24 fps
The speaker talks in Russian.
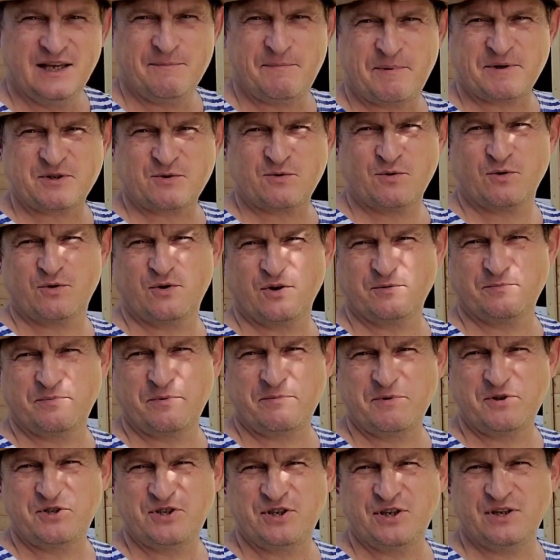И поскольку
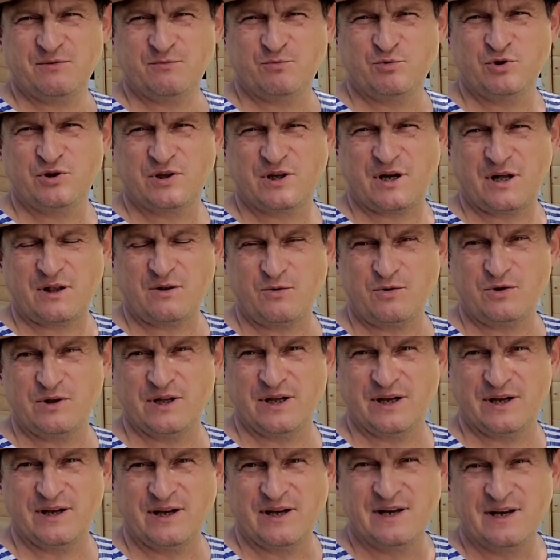это помещение будет
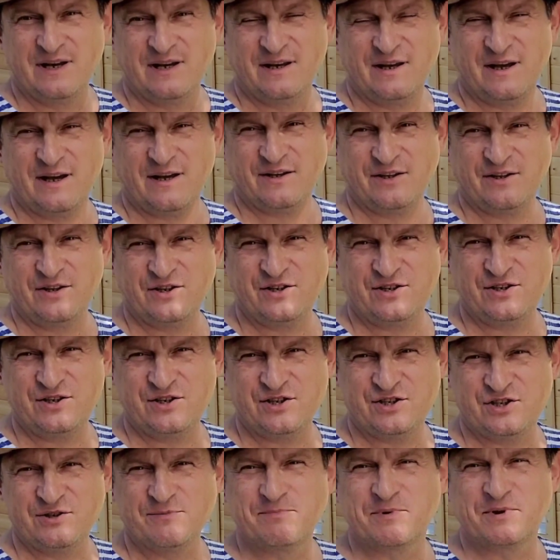холодное, я не,
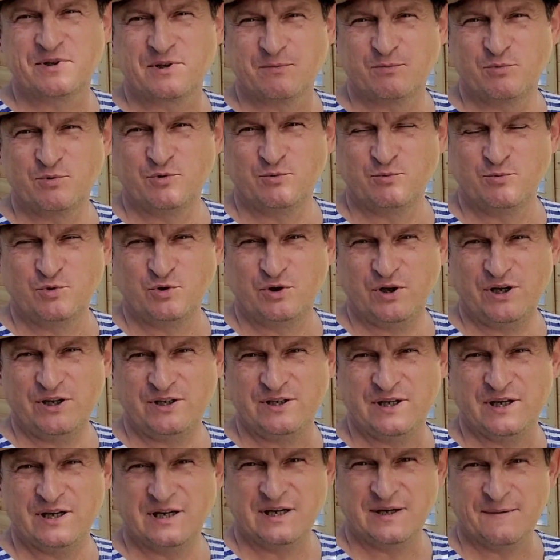не шибко-то буду
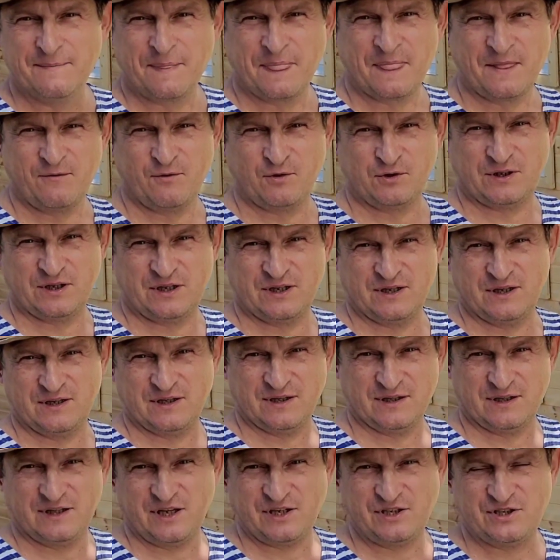мудрить. Вот
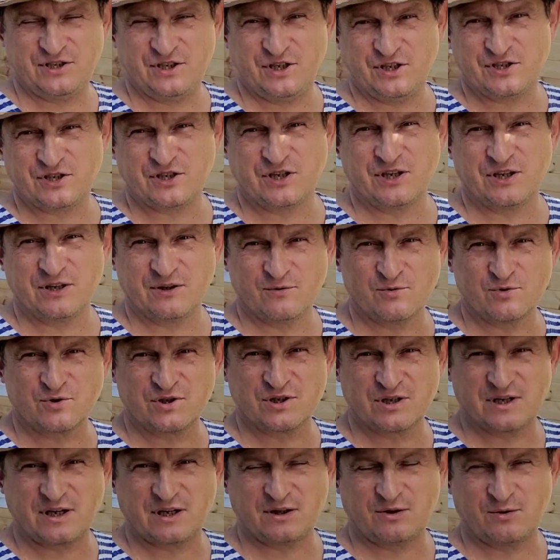они, дощечки
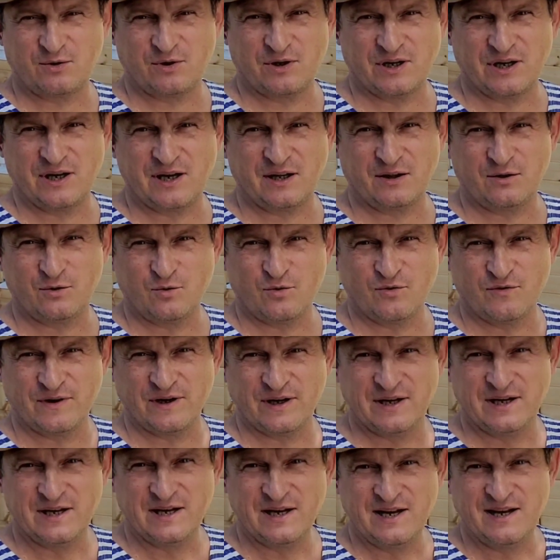уже, которые
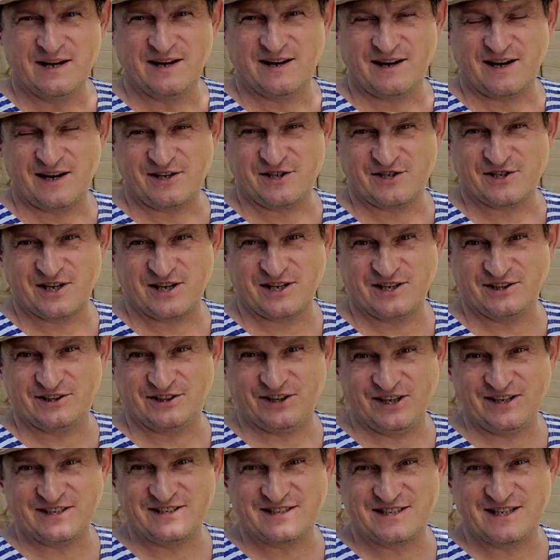готовы. Раньше
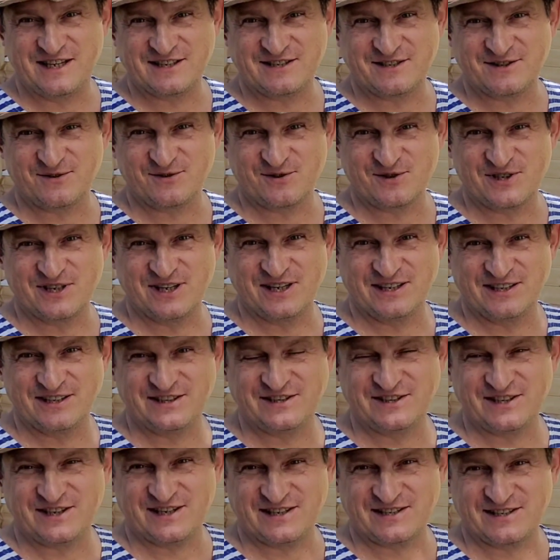они 30 лет служили
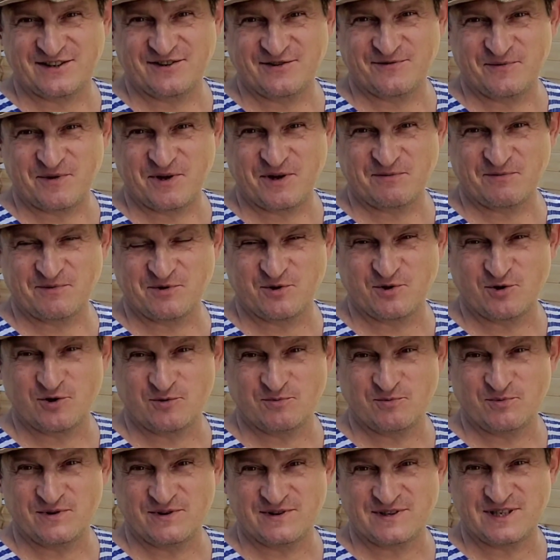на терраске в моем
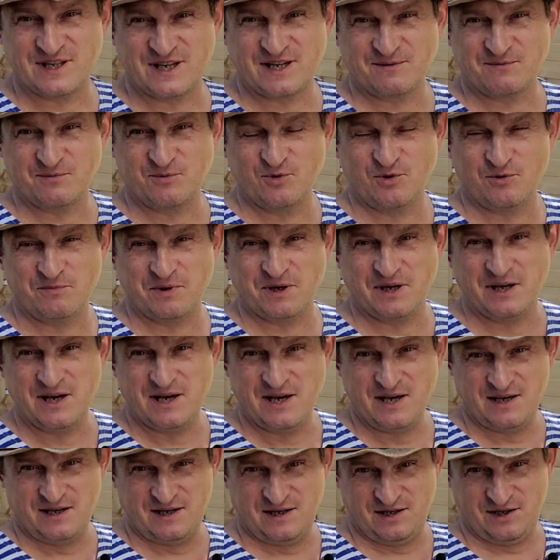старом, старом доме.
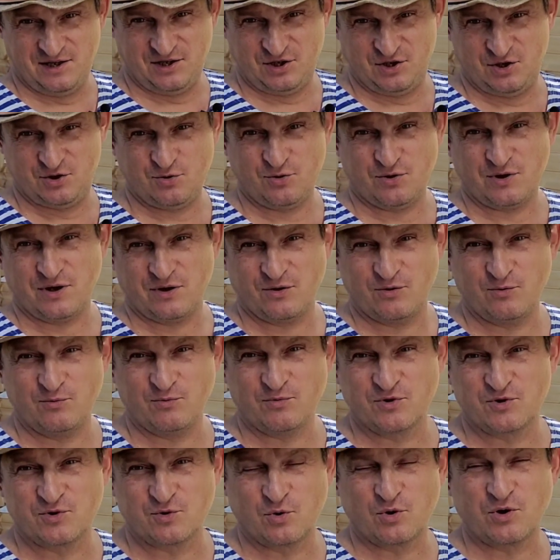И еще, я
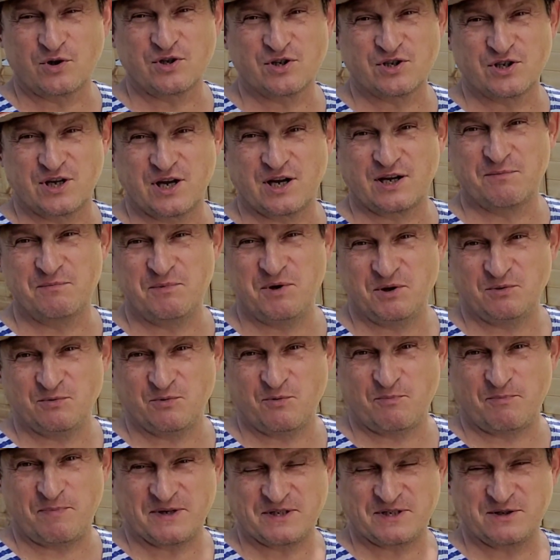думаю, столько же, как
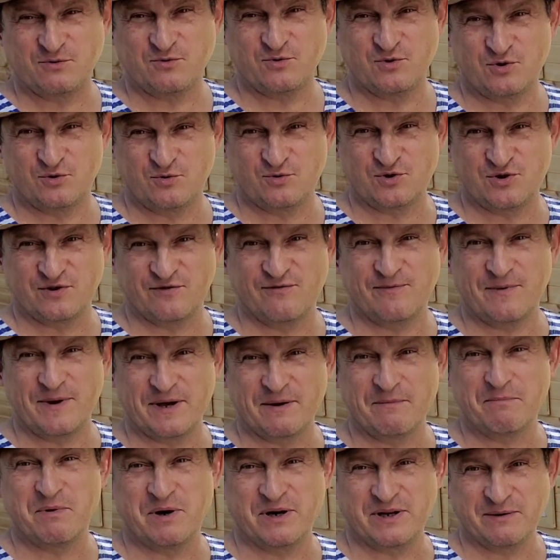минимум, послужит уже в
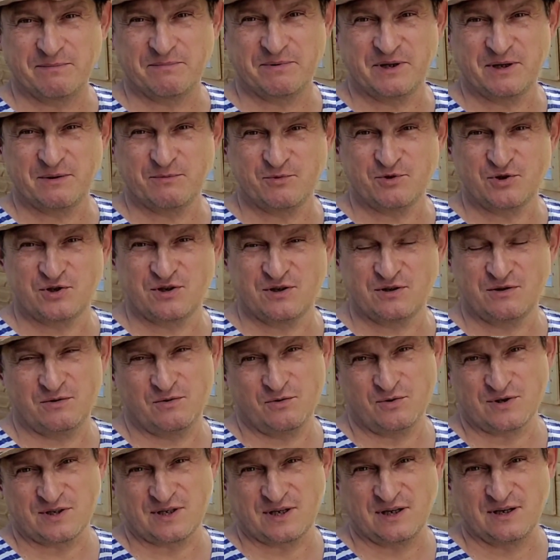моей бане, потому что
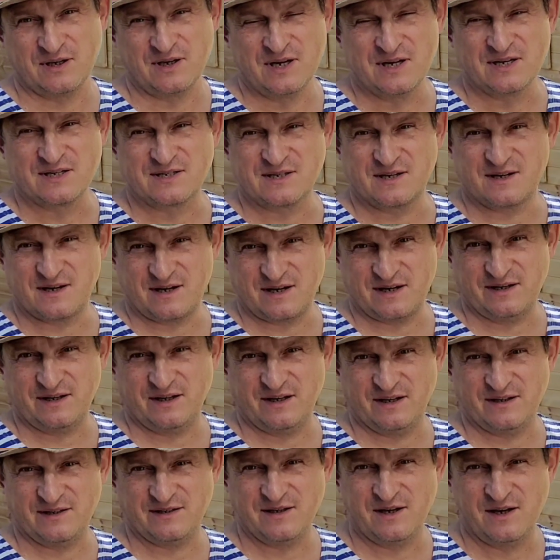доски
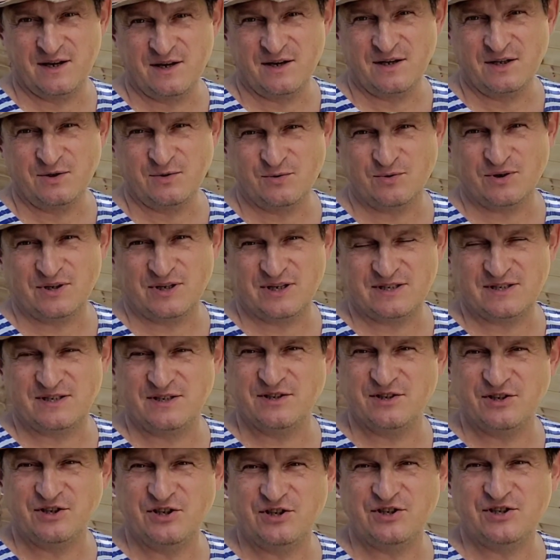сохранились, ну,
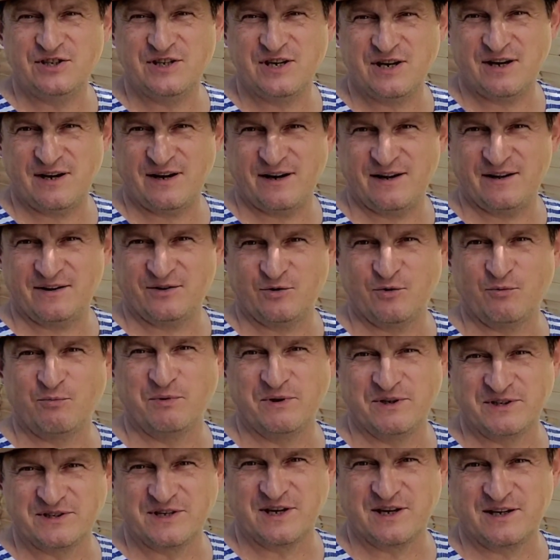если не идеально, то
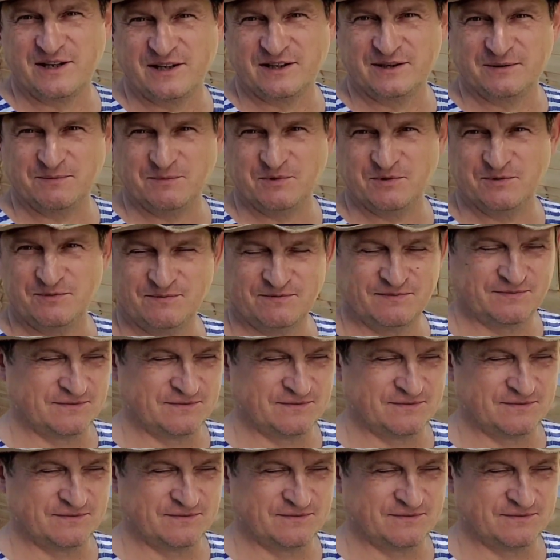близко к этому.